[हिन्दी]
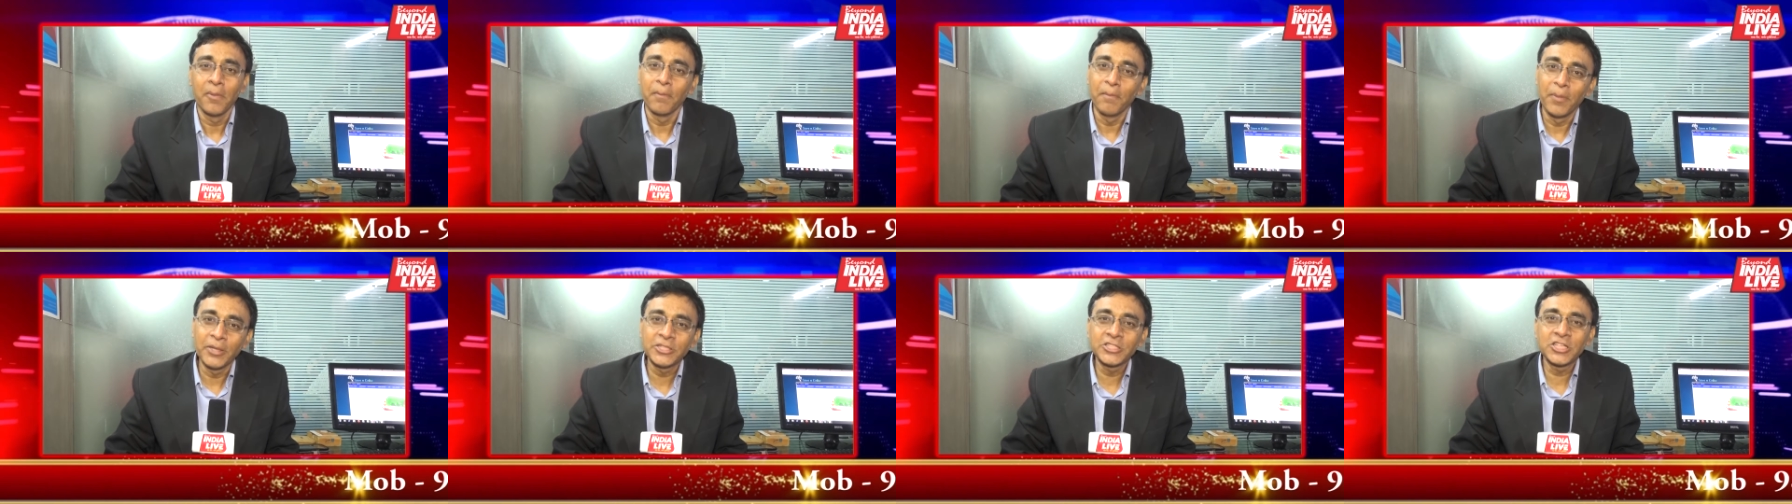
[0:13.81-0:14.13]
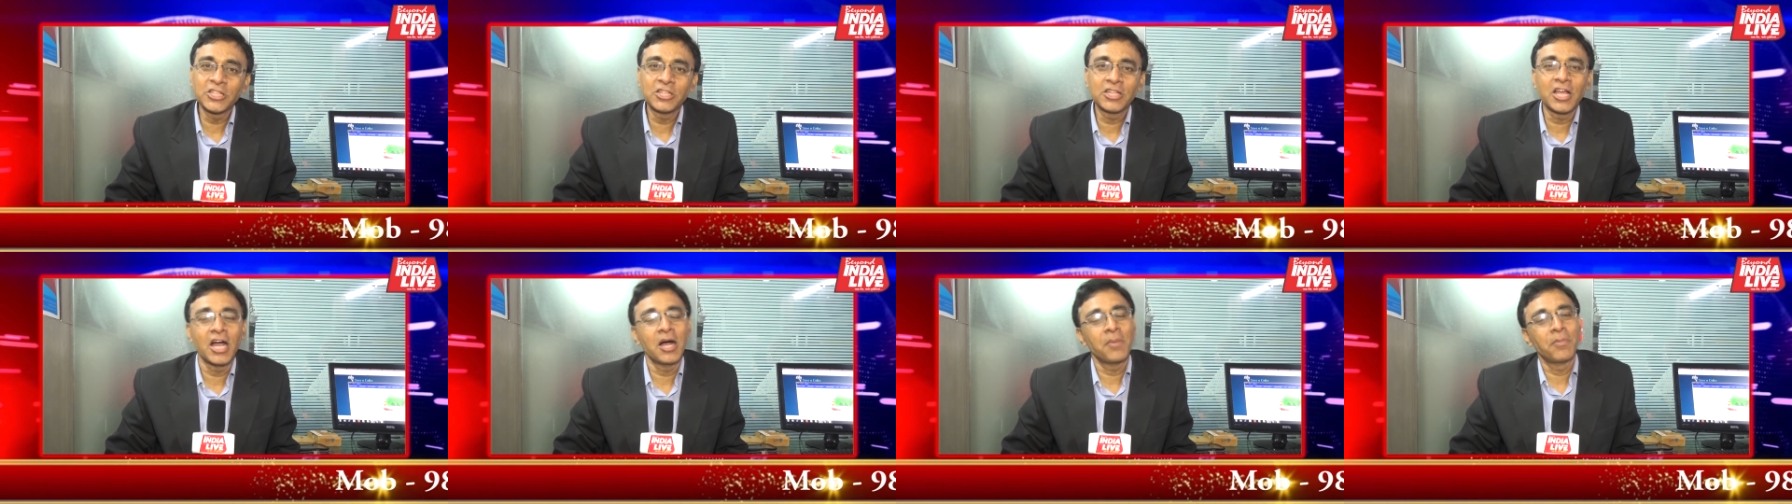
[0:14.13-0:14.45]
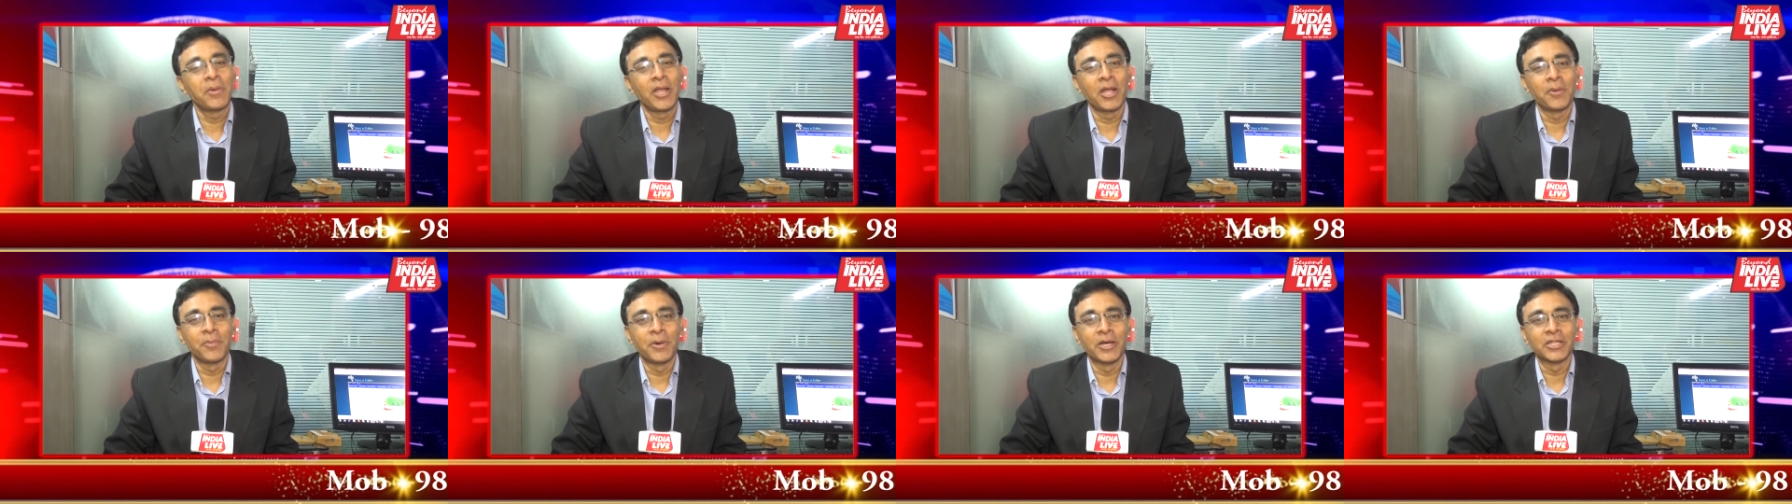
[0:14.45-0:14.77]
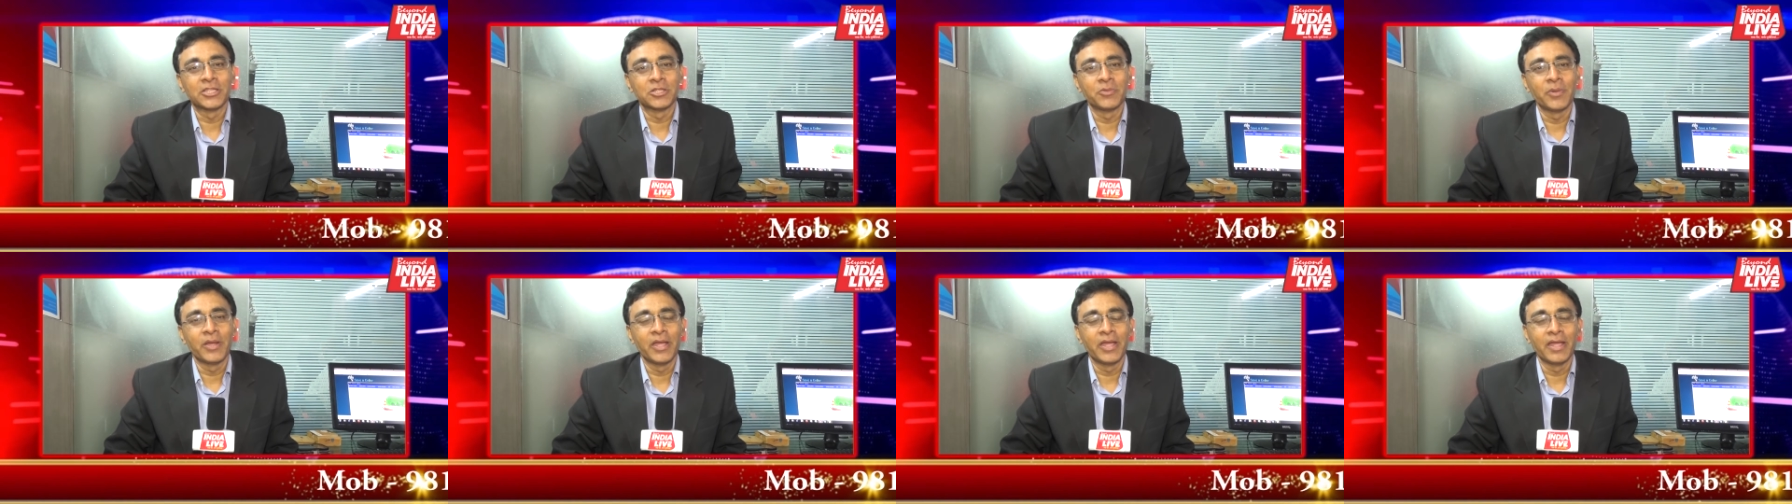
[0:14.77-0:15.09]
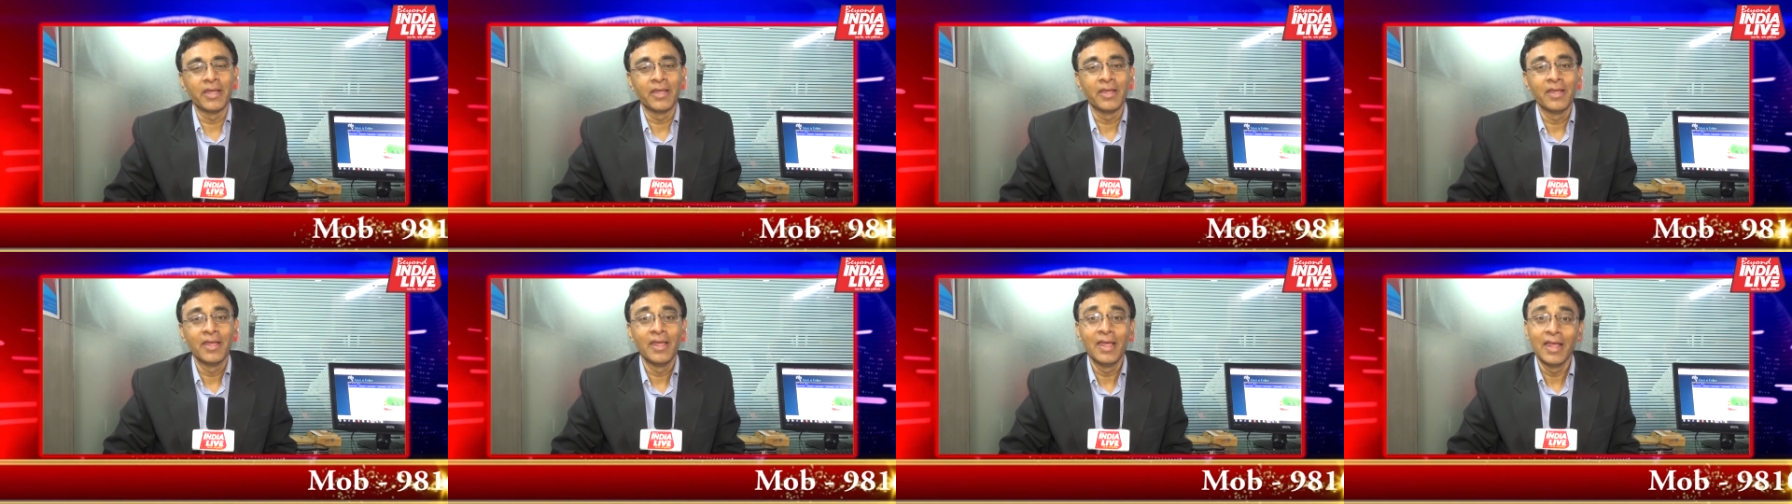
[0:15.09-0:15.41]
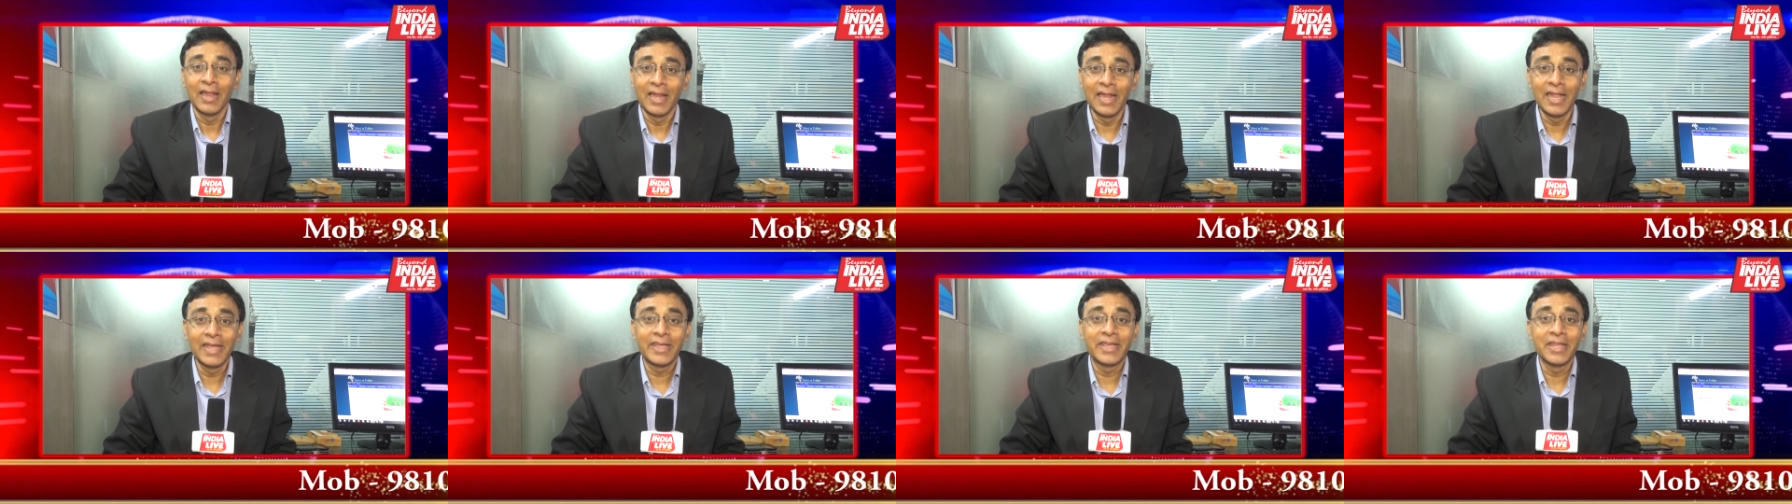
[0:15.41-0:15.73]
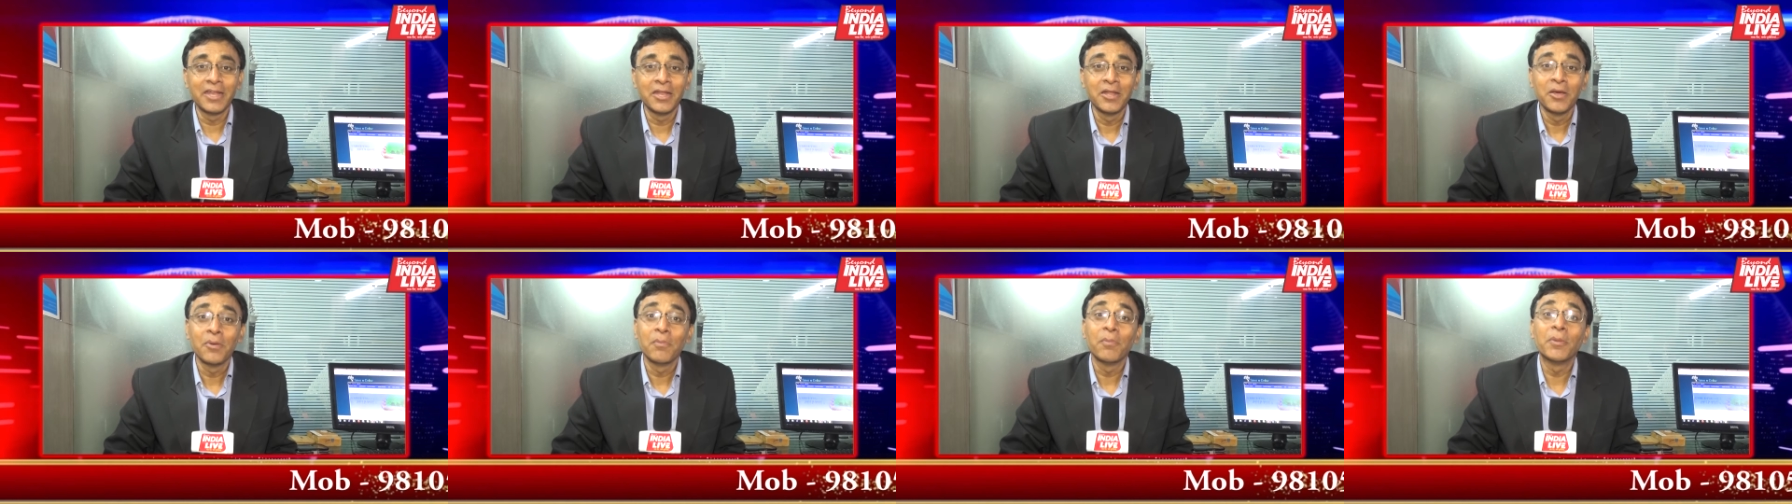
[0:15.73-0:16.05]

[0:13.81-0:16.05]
बचत का अपना महत्व है लेकिन